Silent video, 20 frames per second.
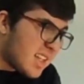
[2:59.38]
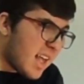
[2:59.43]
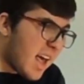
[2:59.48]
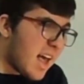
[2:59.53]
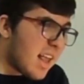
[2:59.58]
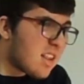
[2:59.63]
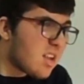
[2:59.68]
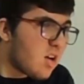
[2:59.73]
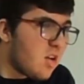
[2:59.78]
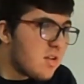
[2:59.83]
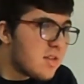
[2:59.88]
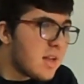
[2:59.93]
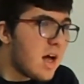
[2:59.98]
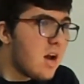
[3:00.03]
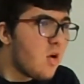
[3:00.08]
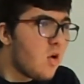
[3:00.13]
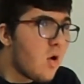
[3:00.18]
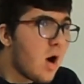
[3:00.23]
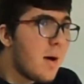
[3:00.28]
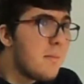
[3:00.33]
peut-être en
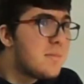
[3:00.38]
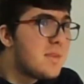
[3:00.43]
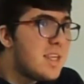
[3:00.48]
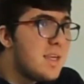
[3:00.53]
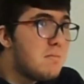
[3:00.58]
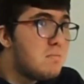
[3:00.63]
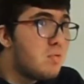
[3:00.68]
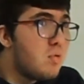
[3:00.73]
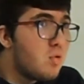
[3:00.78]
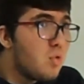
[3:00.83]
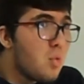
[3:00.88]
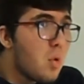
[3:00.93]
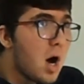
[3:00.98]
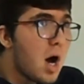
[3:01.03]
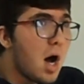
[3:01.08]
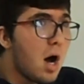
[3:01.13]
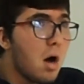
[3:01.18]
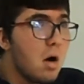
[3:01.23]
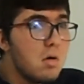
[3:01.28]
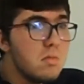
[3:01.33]
allant un petit peu
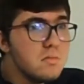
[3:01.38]
loin,